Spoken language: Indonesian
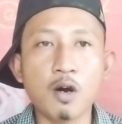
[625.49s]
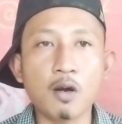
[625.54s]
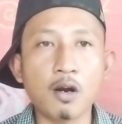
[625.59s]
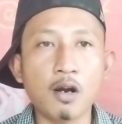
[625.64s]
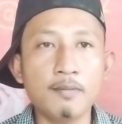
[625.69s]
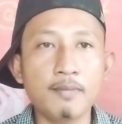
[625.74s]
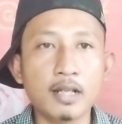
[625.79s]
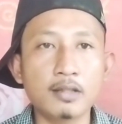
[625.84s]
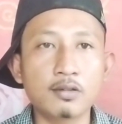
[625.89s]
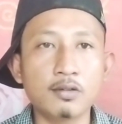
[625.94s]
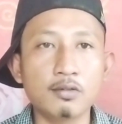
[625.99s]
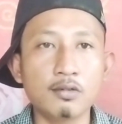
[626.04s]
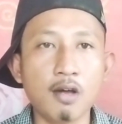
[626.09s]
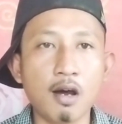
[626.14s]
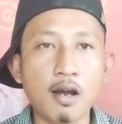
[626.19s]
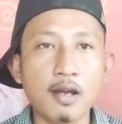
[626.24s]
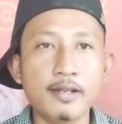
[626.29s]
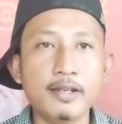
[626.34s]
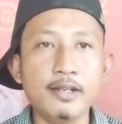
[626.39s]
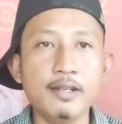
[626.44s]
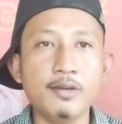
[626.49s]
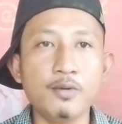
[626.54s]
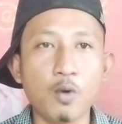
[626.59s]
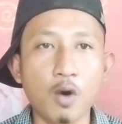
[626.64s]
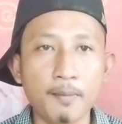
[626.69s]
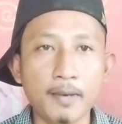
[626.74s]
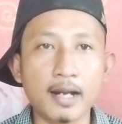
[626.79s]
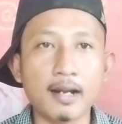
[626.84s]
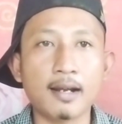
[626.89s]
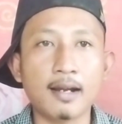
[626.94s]
warahmatullahi
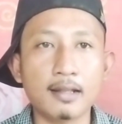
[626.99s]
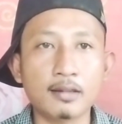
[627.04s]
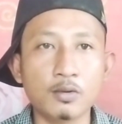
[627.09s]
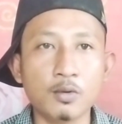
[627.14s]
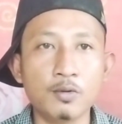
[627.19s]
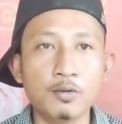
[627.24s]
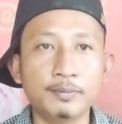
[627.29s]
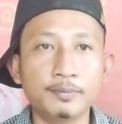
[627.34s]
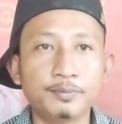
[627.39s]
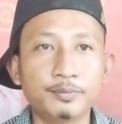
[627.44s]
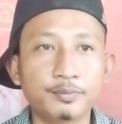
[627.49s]
wabarakatuh.